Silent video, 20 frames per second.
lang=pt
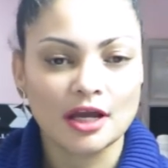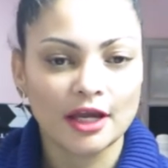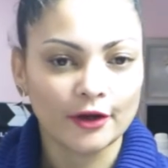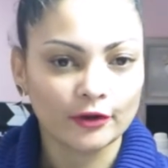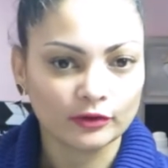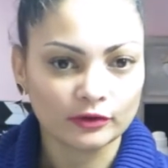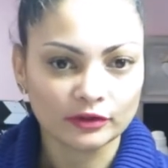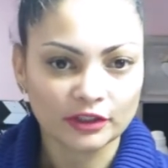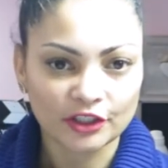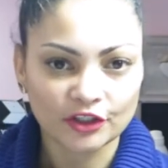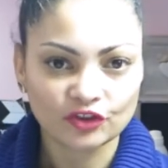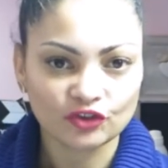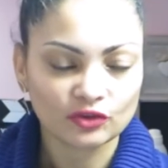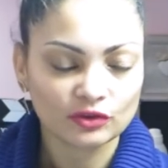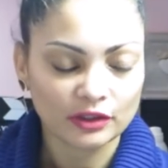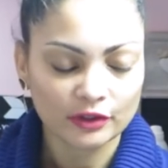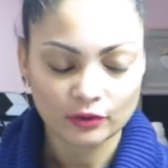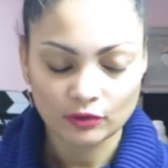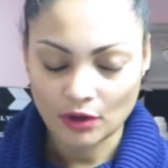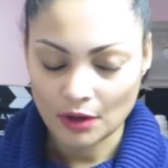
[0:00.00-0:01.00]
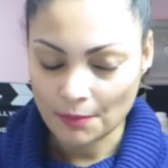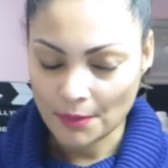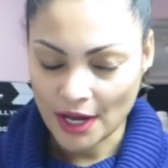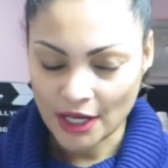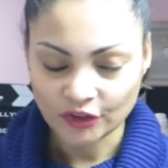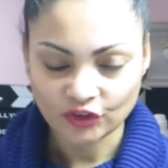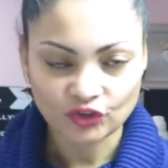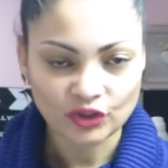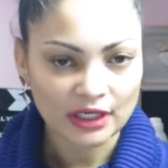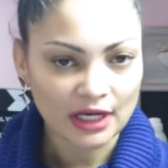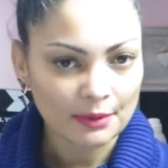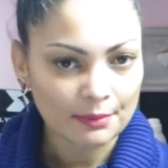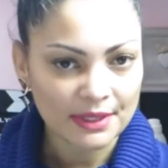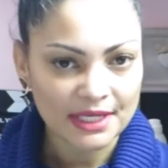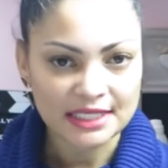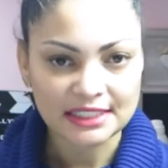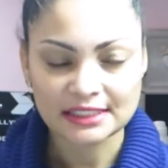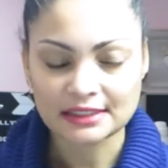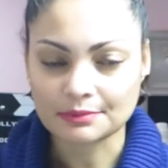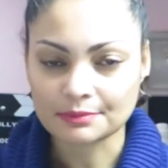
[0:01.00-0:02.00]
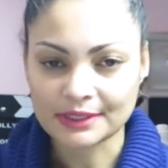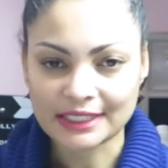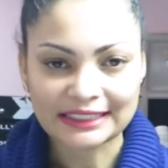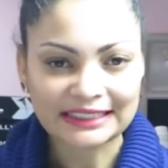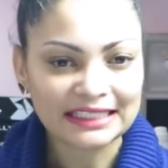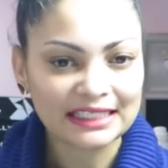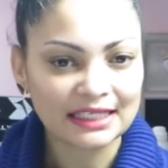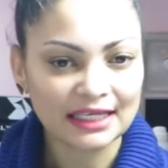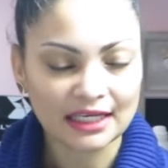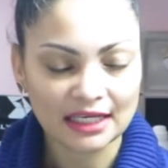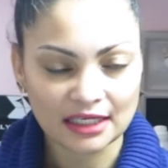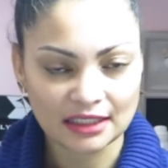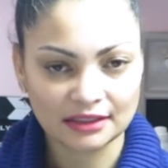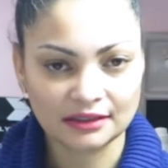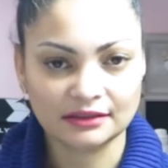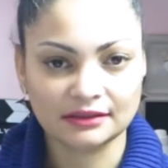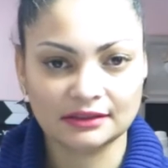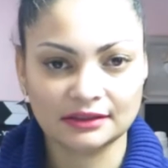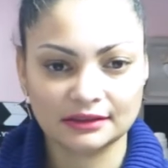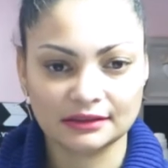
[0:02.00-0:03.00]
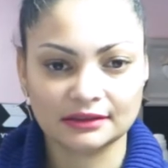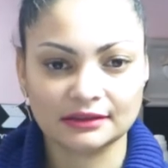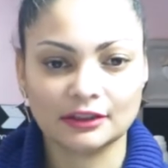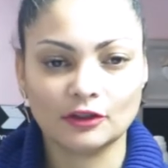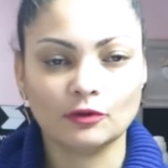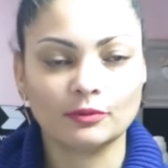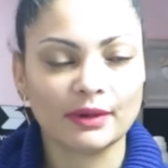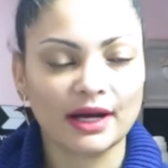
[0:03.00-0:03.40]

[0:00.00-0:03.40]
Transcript: Eu não deixo, eu não abaixo a cabeça para ninguém, entendeu?